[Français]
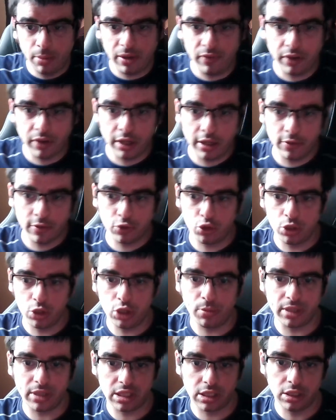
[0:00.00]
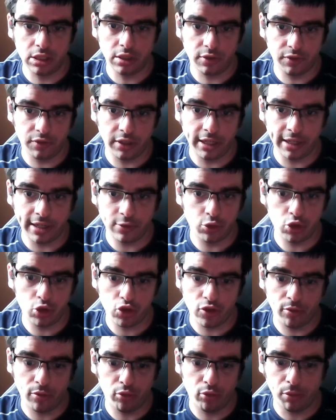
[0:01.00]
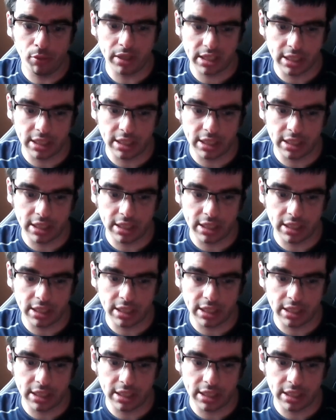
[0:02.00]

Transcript: faire un live Twitch. Parce qu'en fait, les live Twitch, je fais plus parce